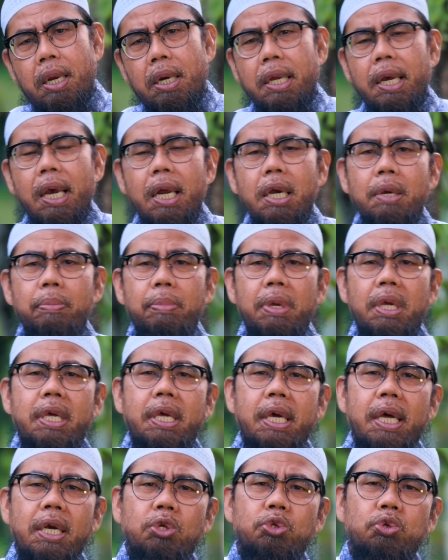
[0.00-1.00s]
Dengan
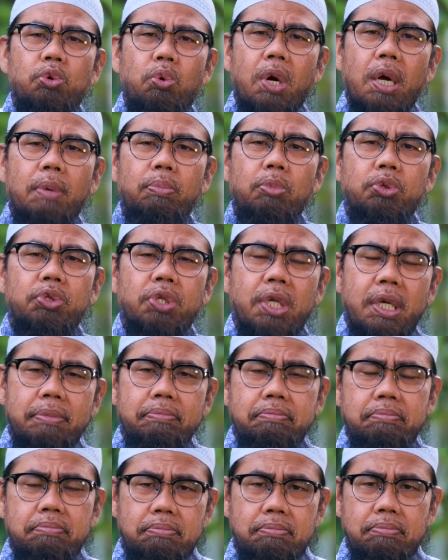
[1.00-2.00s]
demikian seorang
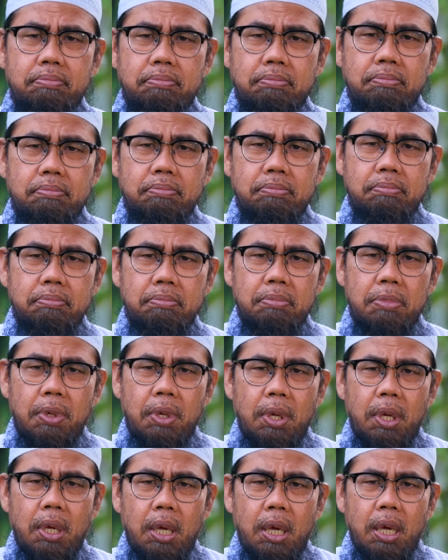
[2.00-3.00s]
muslim
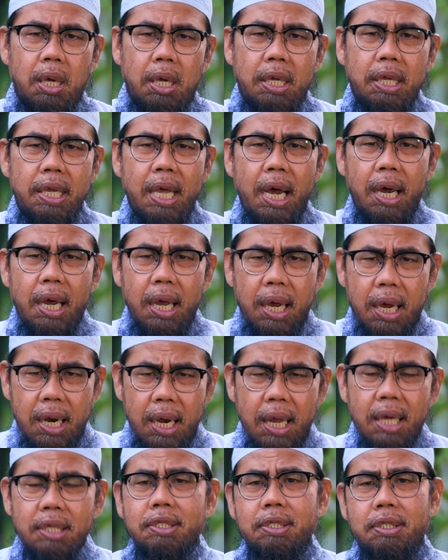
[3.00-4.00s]
yang
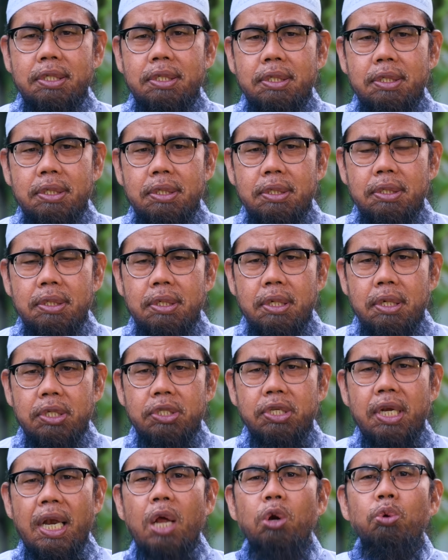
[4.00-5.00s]
ikhlas
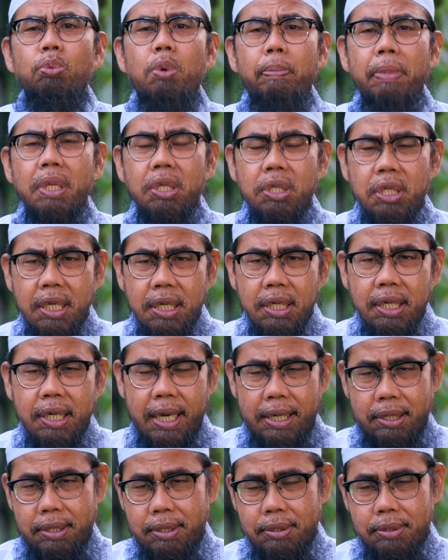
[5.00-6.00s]
selalu
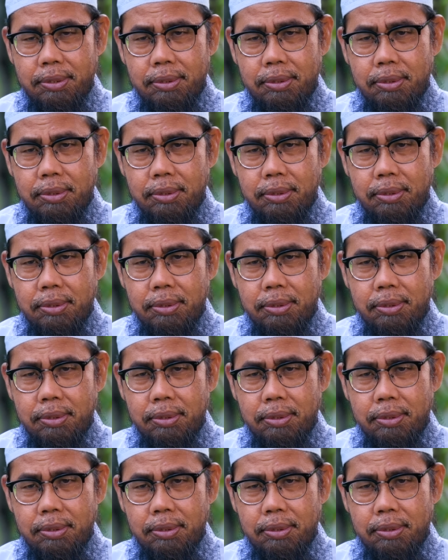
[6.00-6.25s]
mementingkan